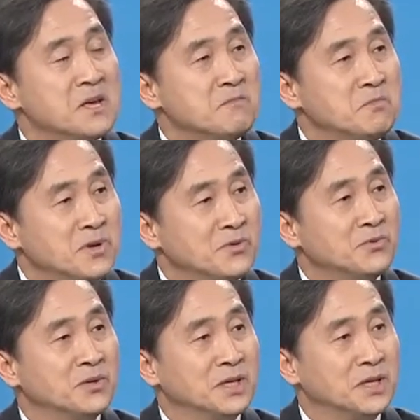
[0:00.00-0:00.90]

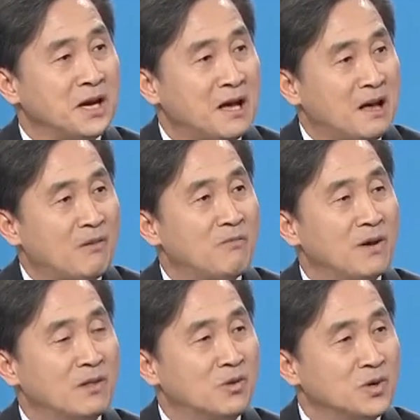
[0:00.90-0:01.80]
미국이
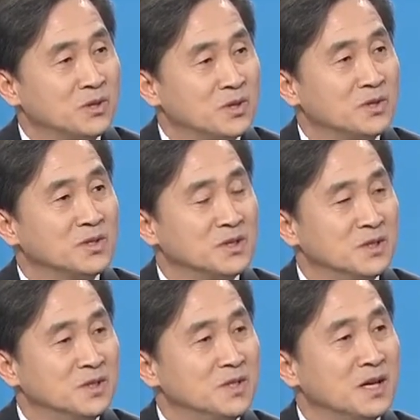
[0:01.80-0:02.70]
한반도에 있어서
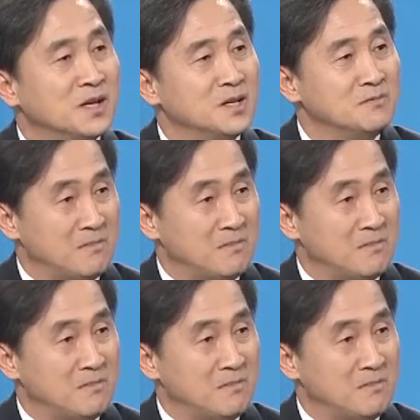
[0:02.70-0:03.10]
전쟁을